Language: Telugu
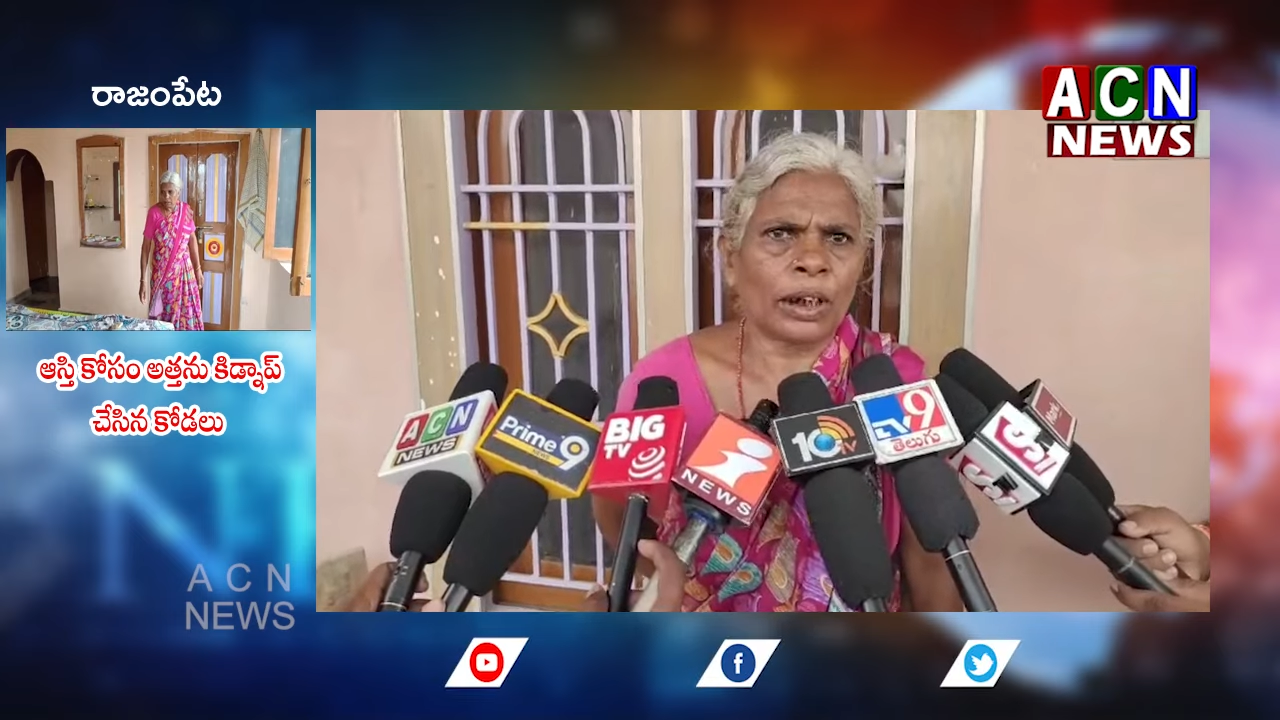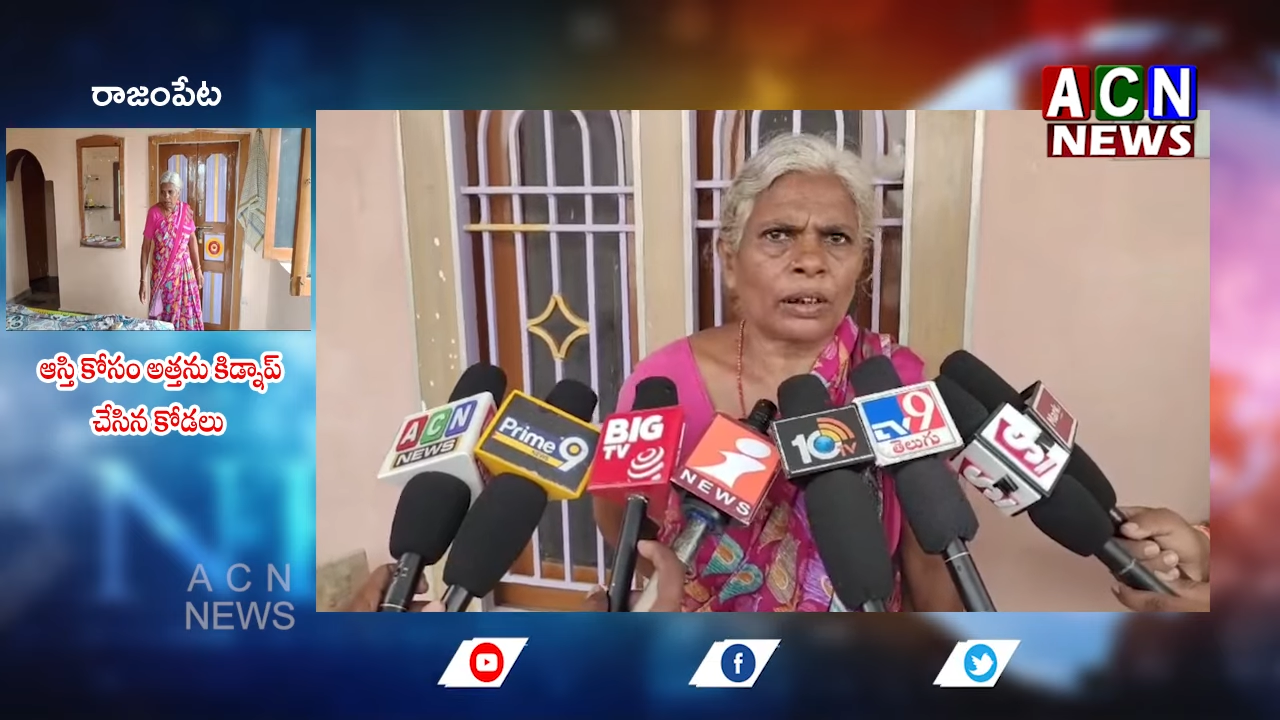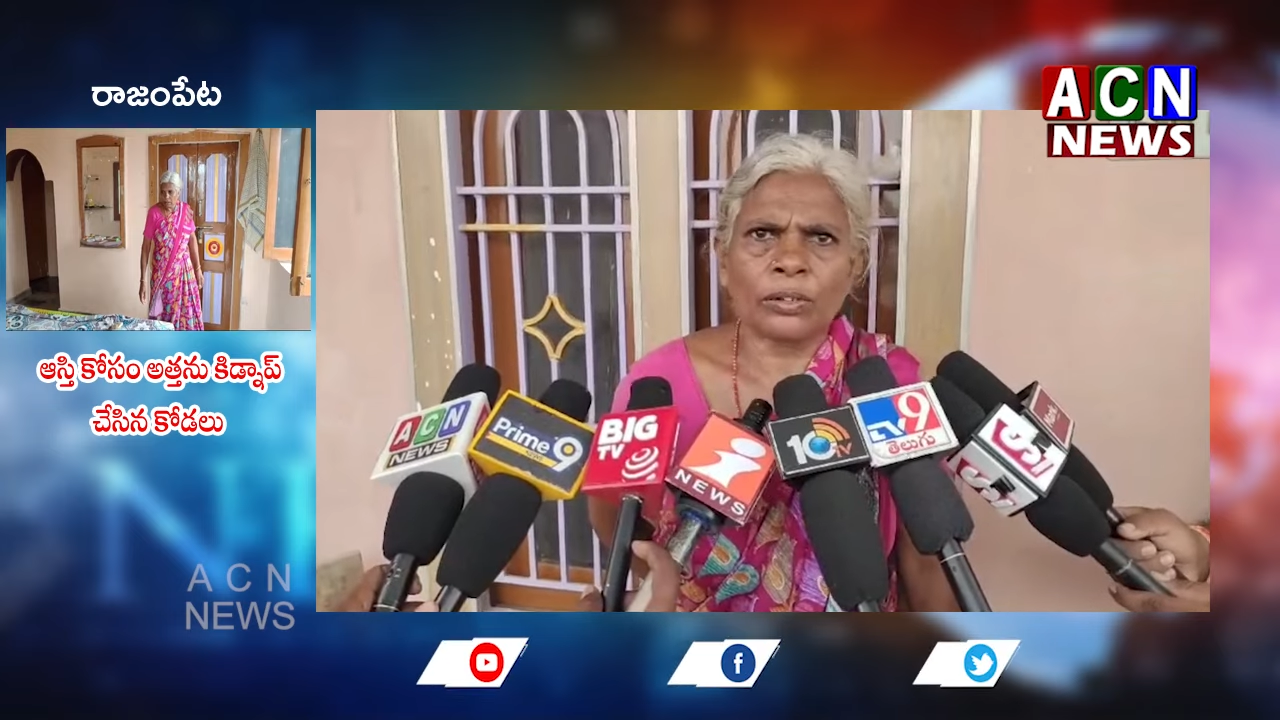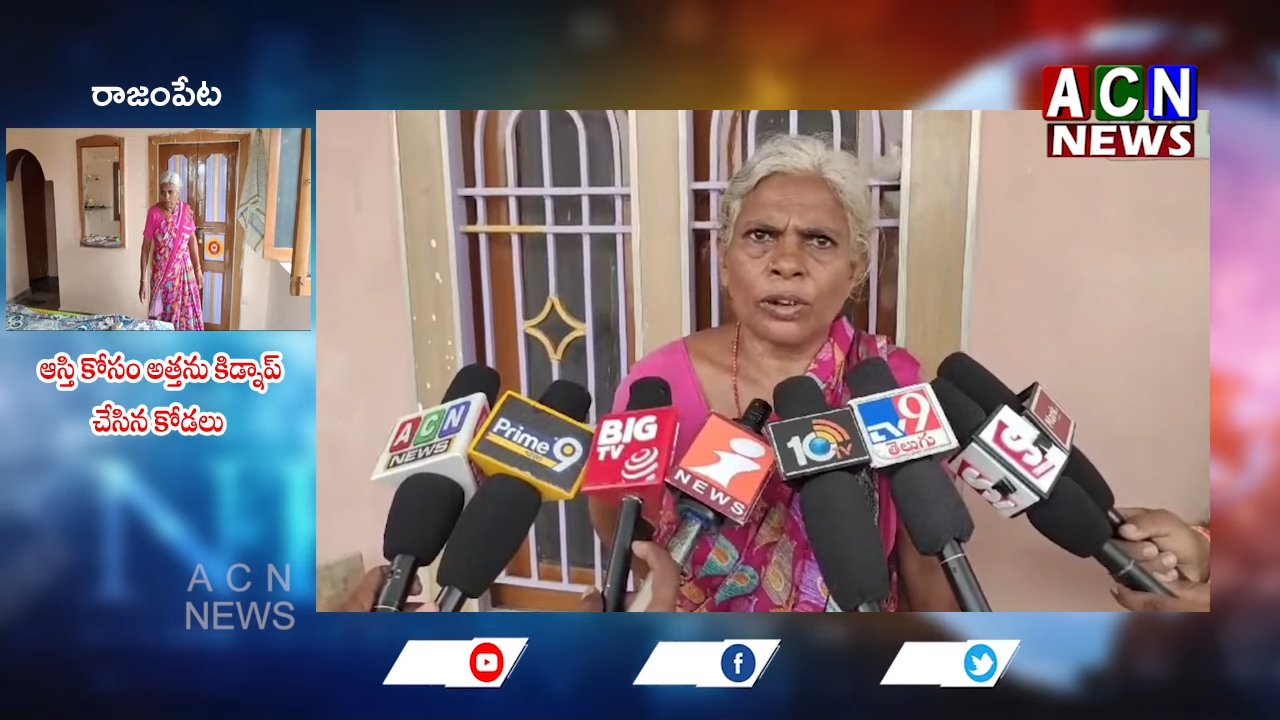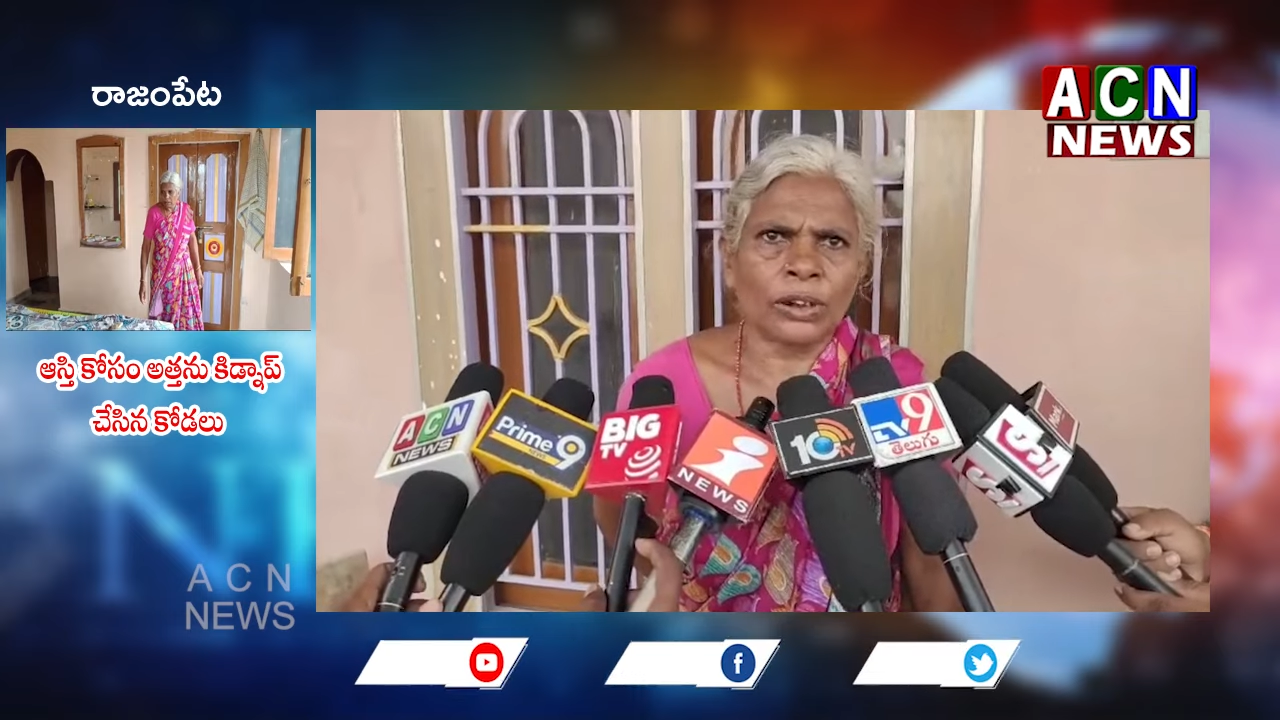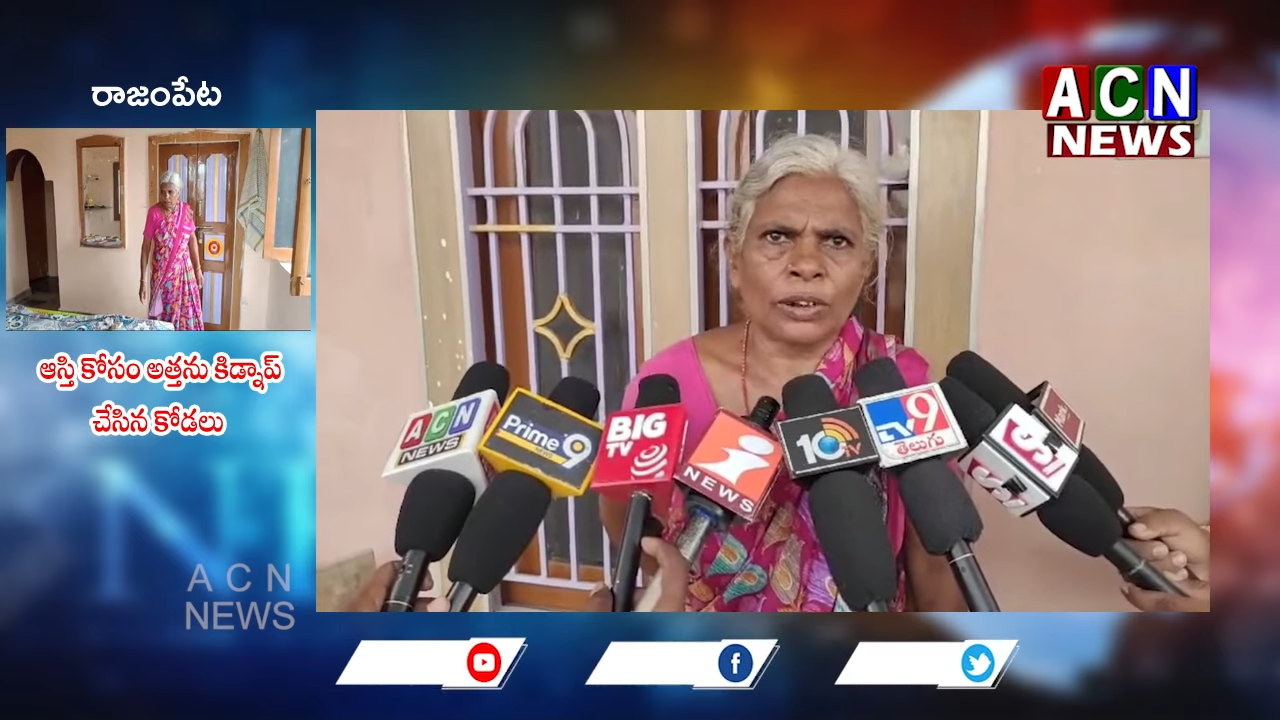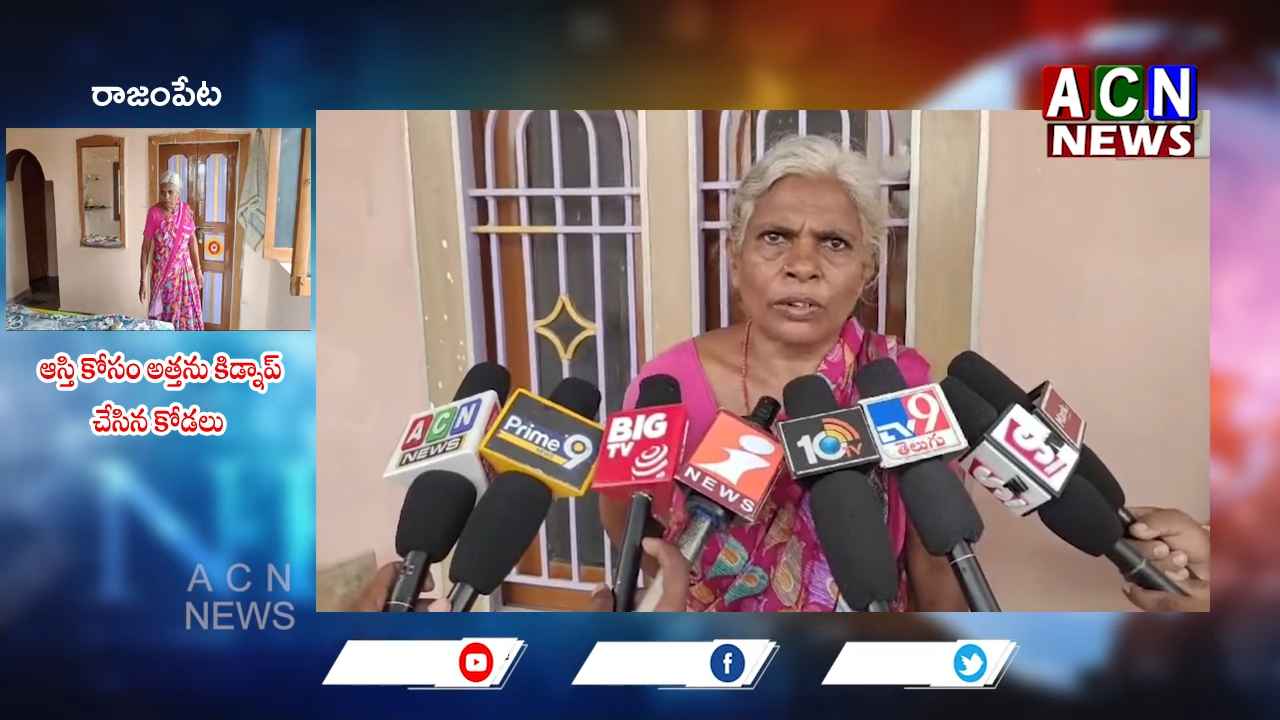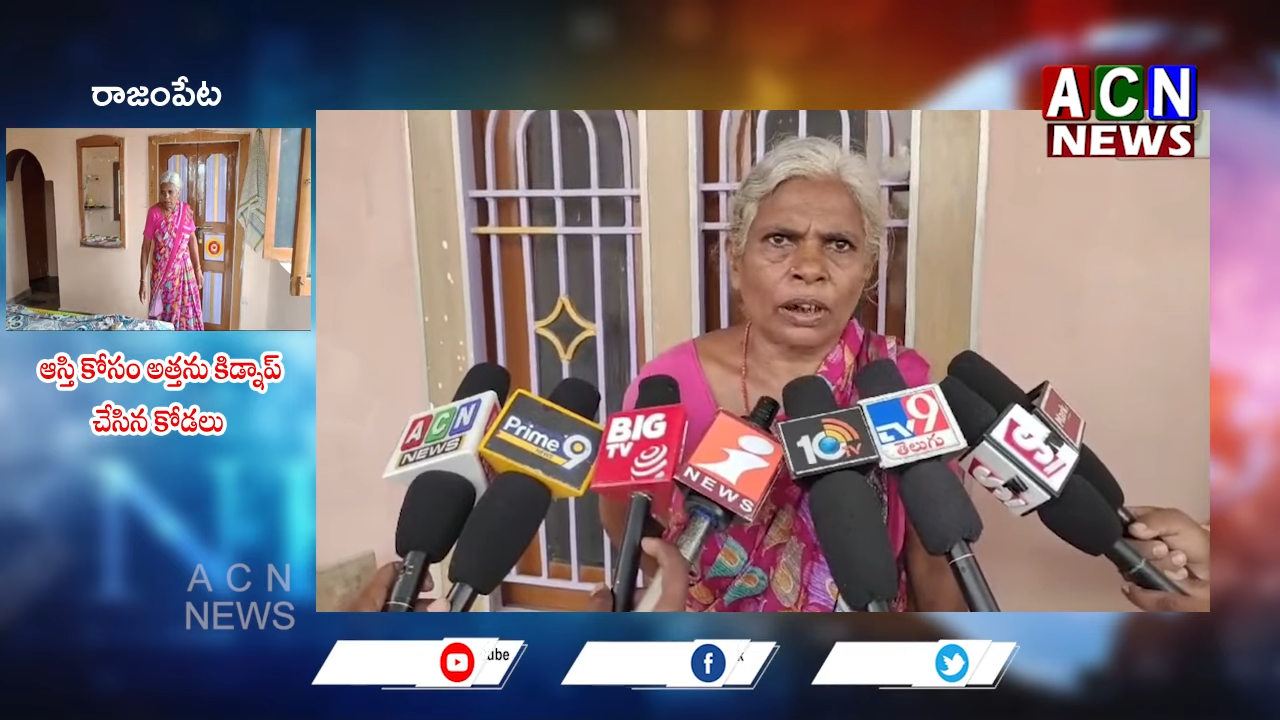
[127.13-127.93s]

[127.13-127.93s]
అన్న పోయిట్లో